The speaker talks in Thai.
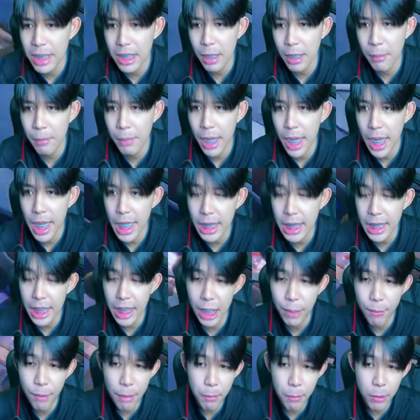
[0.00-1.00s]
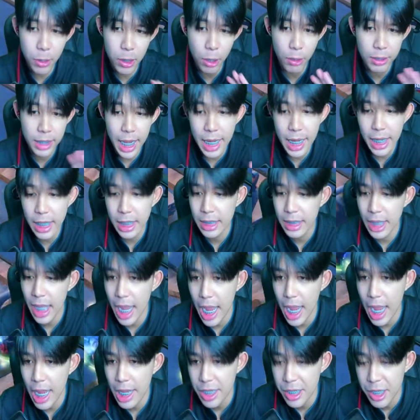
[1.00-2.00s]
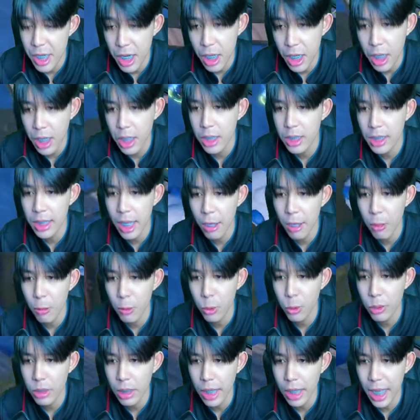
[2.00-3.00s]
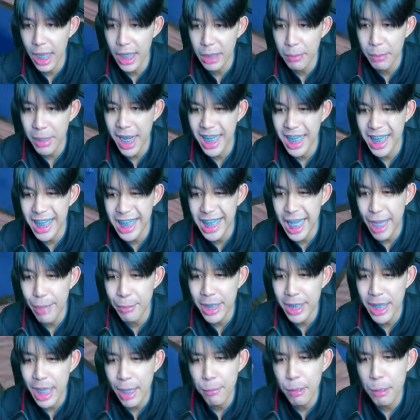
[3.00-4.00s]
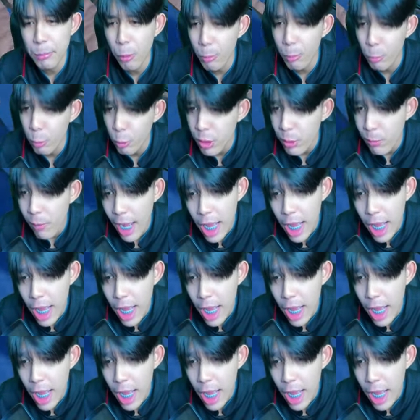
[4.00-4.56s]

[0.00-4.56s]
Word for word: ทำให้แต่ละเว็บของเราได้เงินได้เยอะขึ้นนะ คนดูสำหรับใครที่ไม่เคยเล่นเกมนี้นะครับ แต่ผมรู้สึกว่า